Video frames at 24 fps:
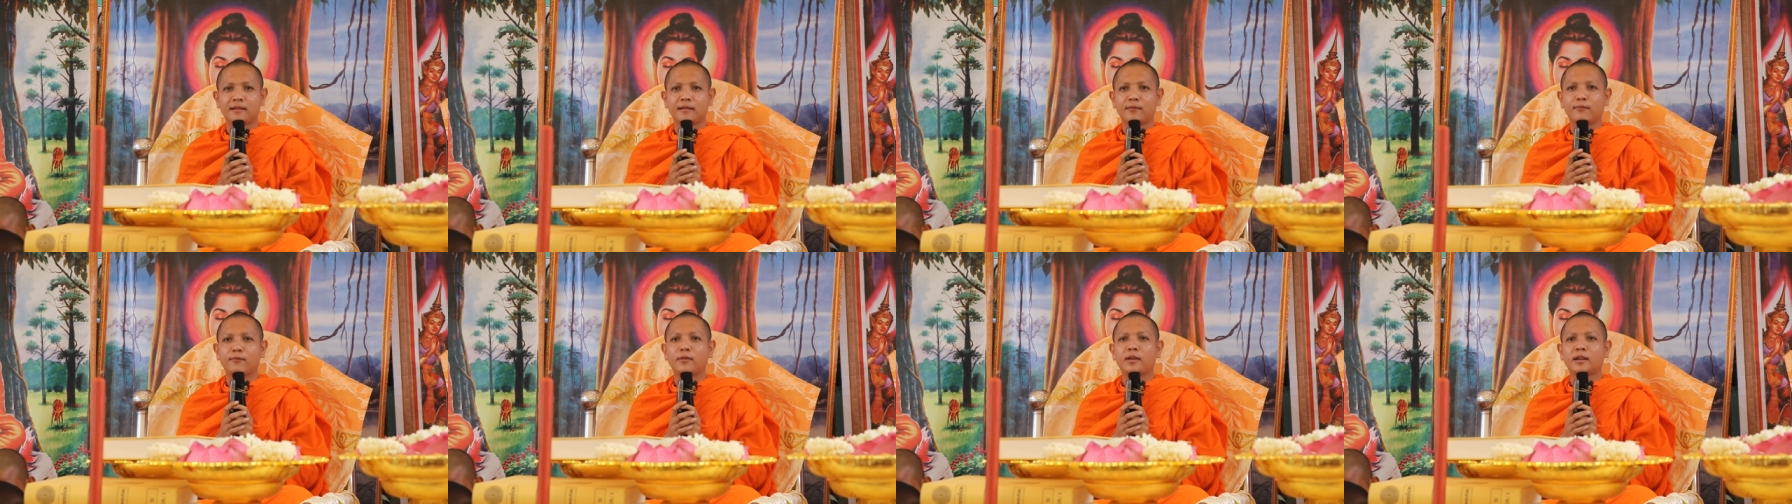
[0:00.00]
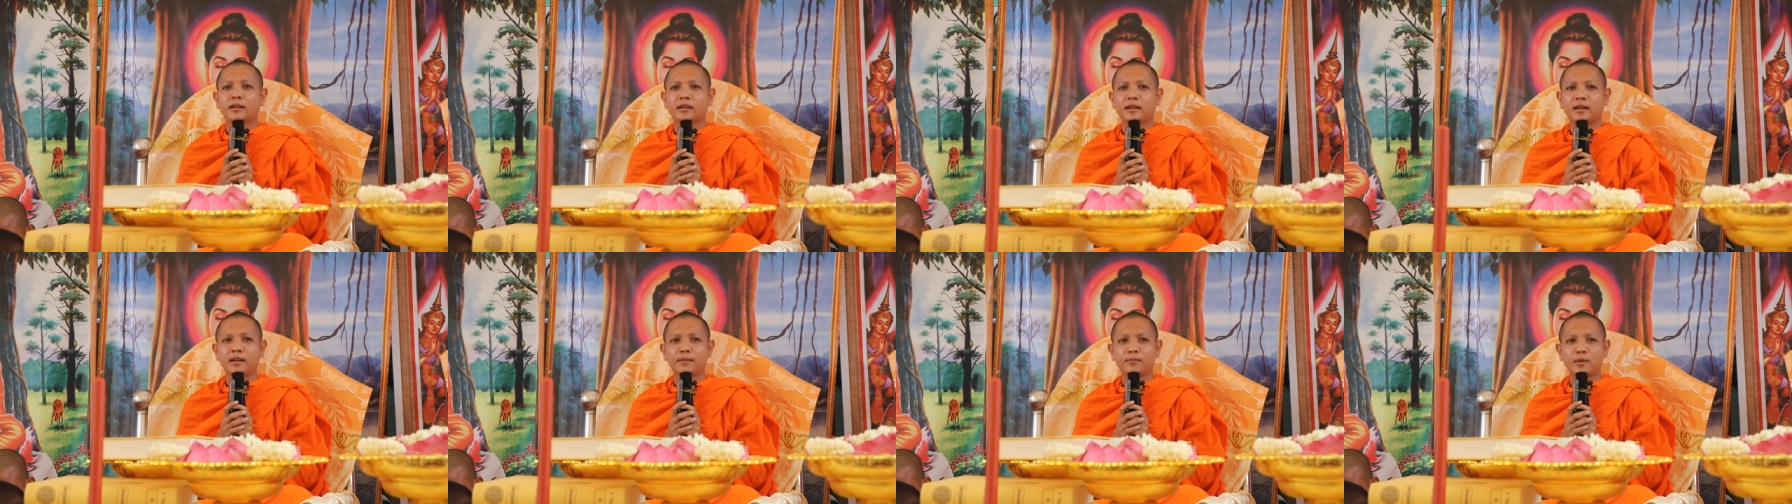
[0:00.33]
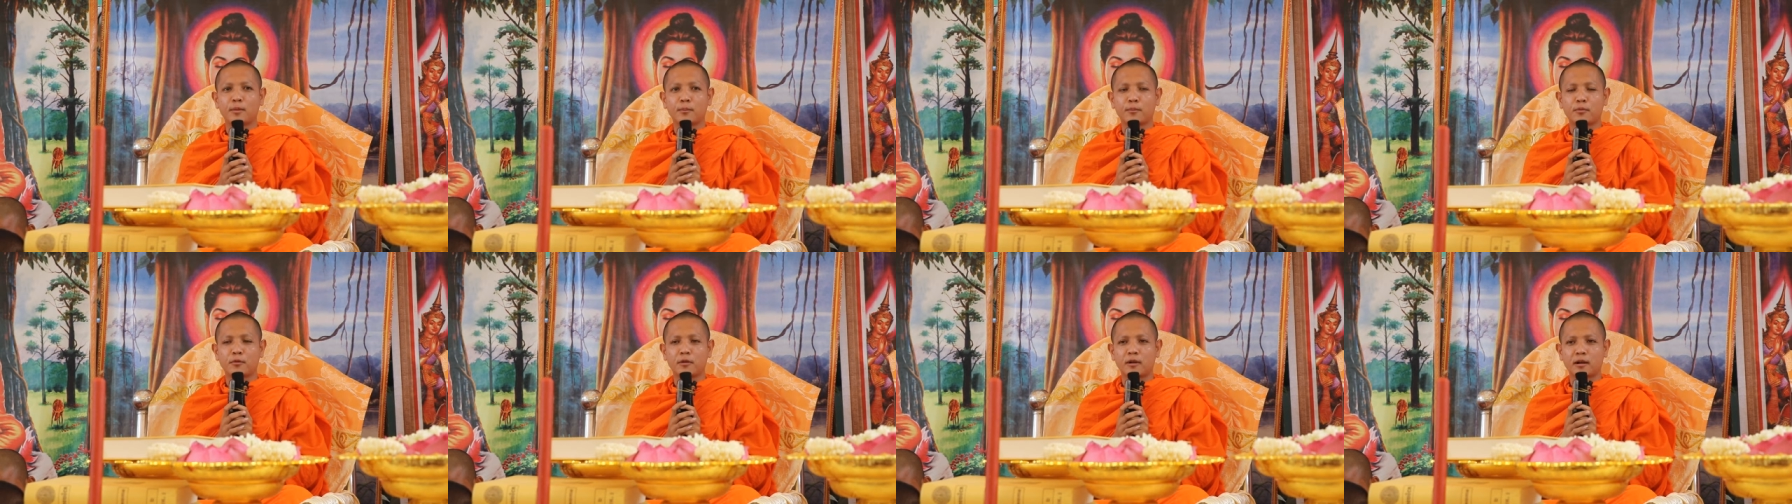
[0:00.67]
việc chư
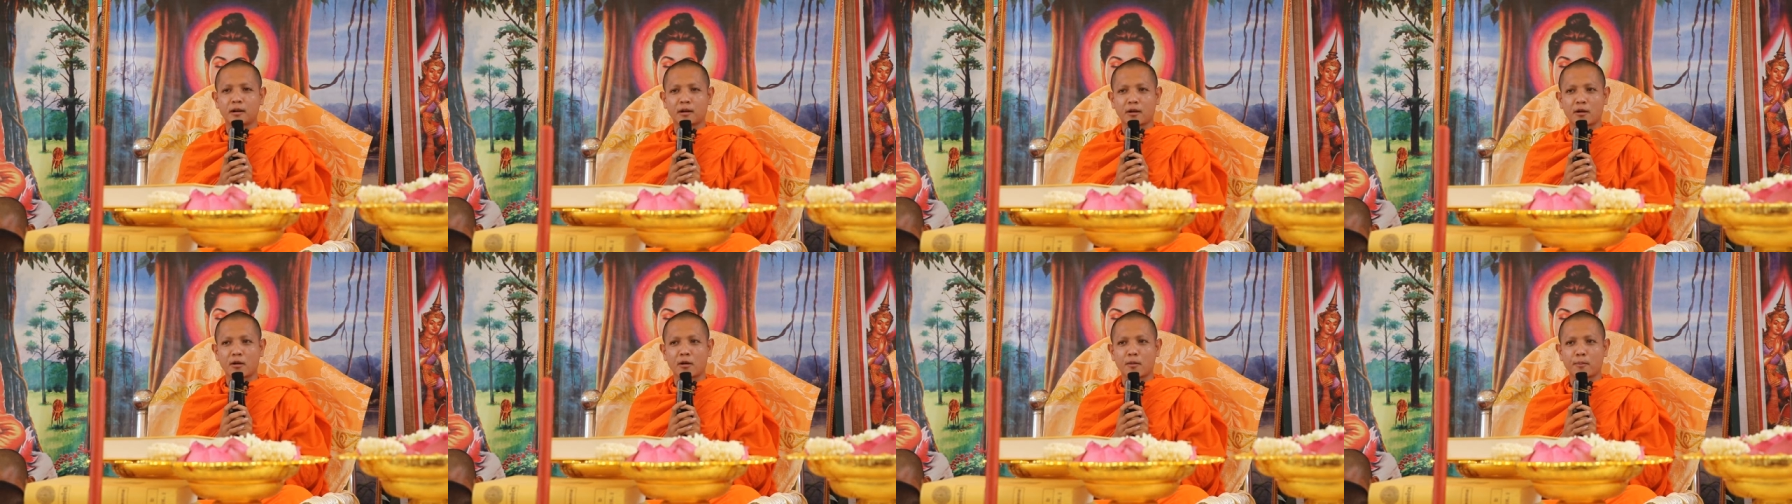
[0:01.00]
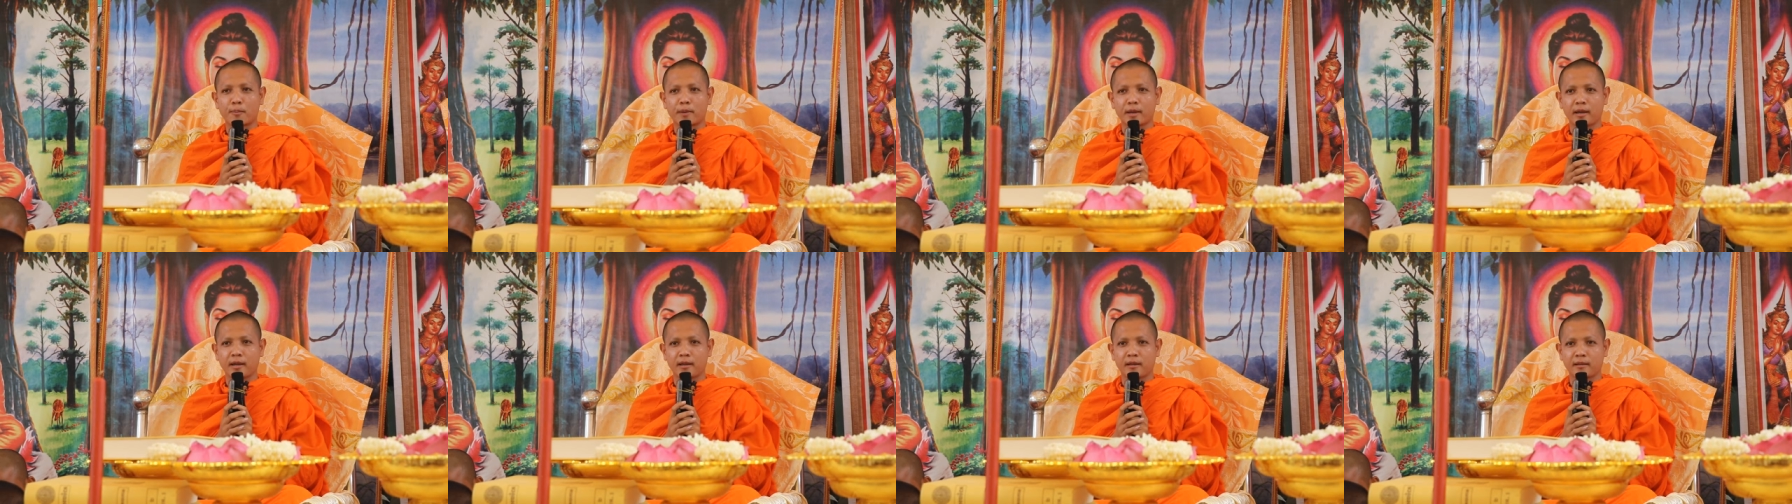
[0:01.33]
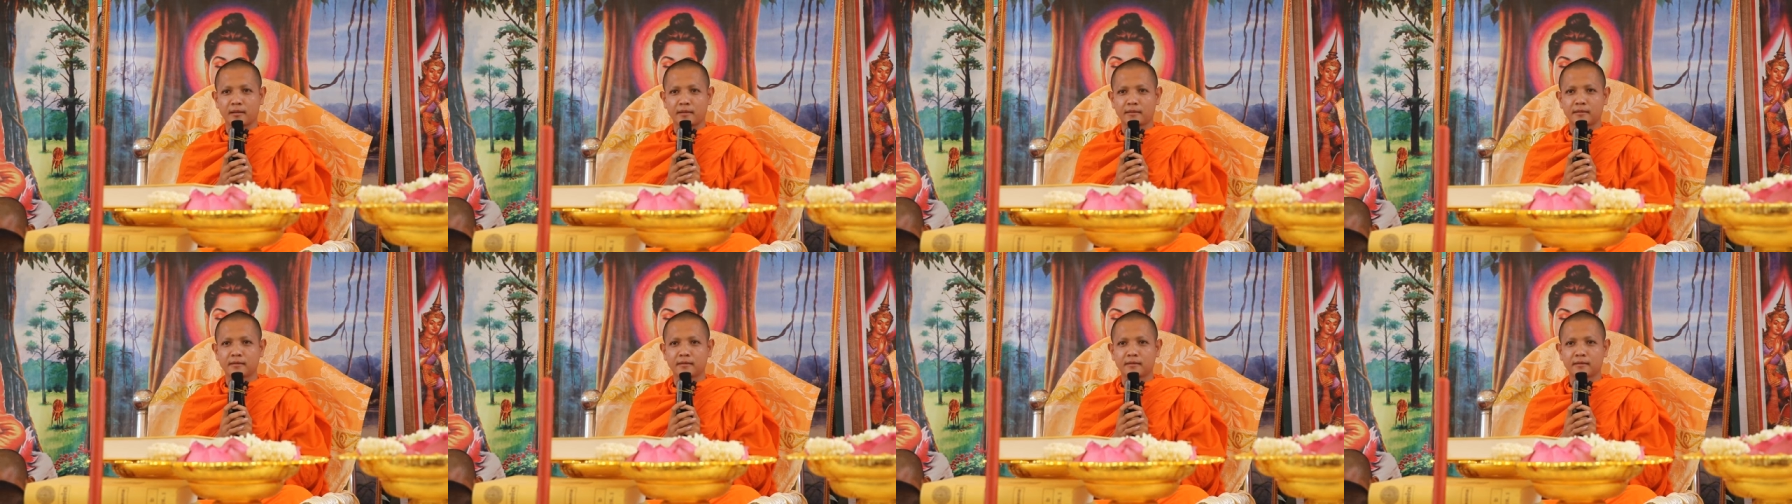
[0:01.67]
bổn buông copy